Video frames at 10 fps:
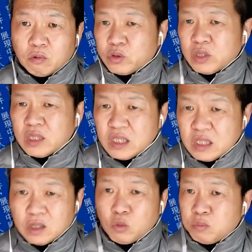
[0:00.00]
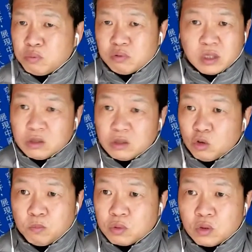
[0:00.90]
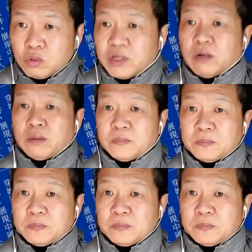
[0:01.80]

我觉得这都不是都不重要，